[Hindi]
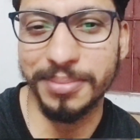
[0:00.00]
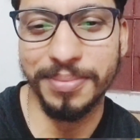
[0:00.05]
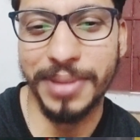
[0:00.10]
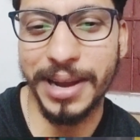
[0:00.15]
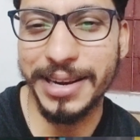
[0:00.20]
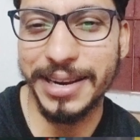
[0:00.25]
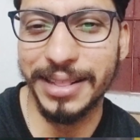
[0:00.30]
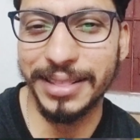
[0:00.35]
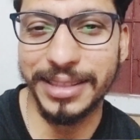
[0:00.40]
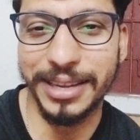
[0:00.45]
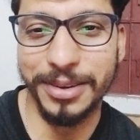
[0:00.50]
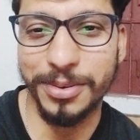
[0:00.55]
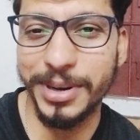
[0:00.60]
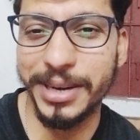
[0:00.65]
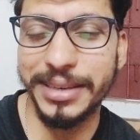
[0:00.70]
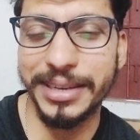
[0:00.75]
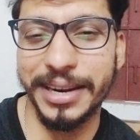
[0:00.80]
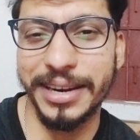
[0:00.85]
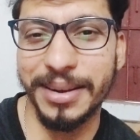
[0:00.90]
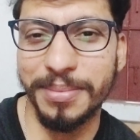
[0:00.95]
फाइनल तक
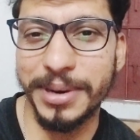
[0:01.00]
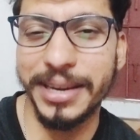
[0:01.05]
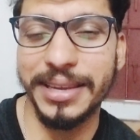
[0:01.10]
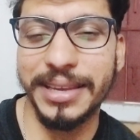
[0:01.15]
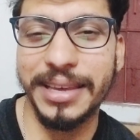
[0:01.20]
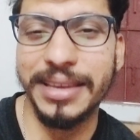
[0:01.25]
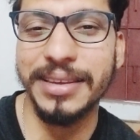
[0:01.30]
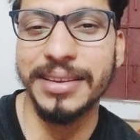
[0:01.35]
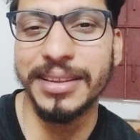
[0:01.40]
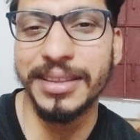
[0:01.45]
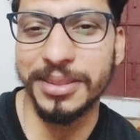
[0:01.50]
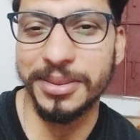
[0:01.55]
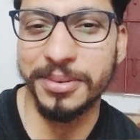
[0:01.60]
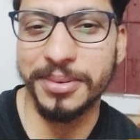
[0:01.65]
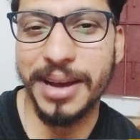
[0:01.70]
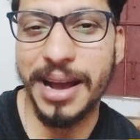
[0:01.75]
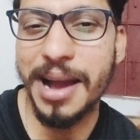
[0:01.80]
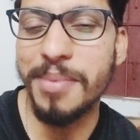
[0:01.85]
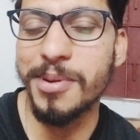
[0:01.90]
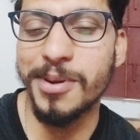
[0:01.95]
वेट करना पड़ेंगे तो
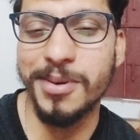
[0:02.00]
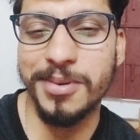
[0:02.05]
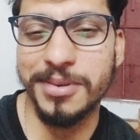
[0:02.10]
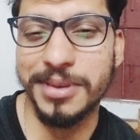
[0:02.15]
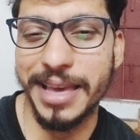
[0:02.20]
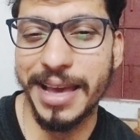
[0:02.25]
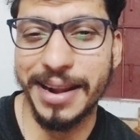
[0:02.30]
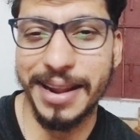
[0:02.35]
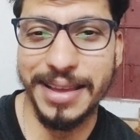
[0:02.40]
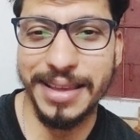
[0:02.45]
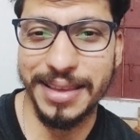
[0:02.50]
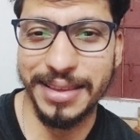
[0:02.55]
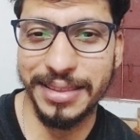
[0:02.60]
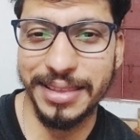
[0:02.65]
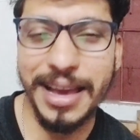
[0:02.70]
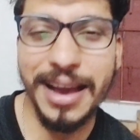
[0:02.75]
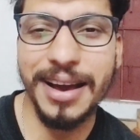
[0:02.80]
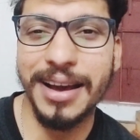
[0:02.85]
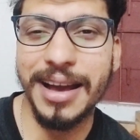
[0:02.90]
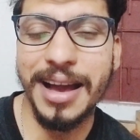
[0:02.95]
आप लोगों क्या राय है
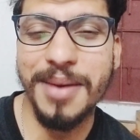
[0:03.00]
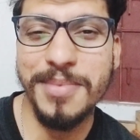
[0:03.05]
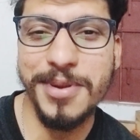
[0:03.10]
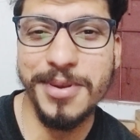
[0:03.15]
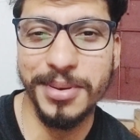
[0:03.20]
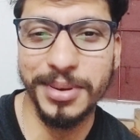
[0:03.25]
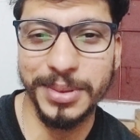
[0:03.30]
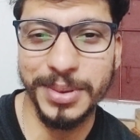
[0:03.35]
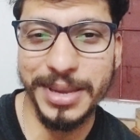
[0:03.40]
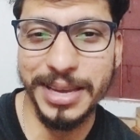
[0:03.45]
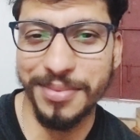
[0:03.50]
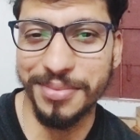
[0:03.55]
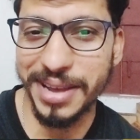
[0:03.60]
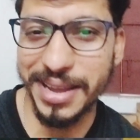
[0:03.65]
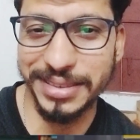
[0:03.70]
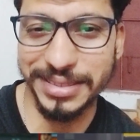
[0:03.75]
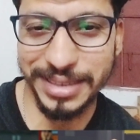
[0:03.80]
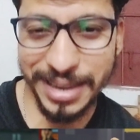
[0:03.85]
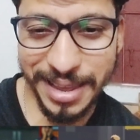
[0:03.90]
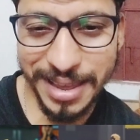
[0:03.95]
क्या आप लोग धोनी का
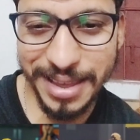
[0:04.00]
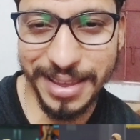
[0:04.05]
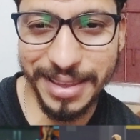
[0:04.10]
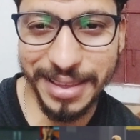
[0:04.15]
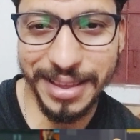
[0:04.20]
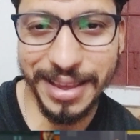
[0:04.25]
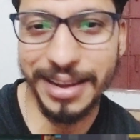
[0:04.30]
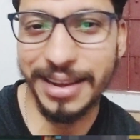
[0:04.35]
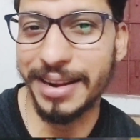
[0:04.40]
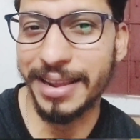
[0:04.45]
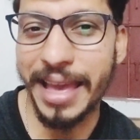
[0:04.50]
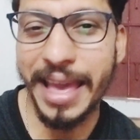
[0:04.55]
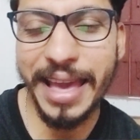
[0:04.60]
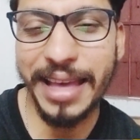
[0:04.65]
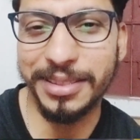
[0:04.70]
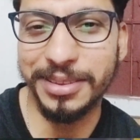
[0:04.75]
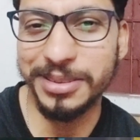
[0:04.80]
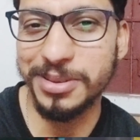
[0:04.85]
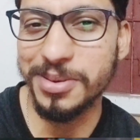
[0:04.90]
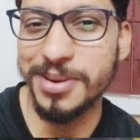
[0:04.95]
फैंस है अगर
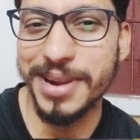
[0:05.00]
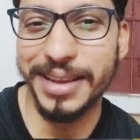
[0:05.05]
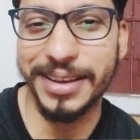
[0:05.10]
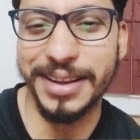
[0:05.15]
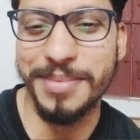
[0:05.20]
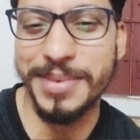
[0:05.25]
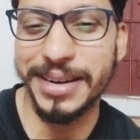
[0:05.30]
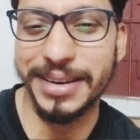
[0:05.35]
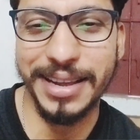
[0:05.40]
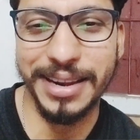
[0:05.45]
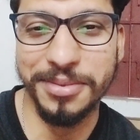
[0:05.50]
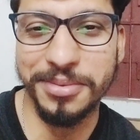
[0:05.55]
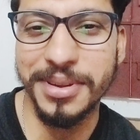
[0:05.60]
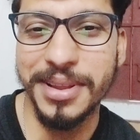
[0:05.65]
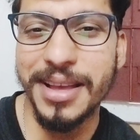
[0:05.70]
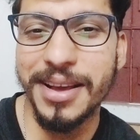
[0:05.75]
है तो जरूर कमेंट करो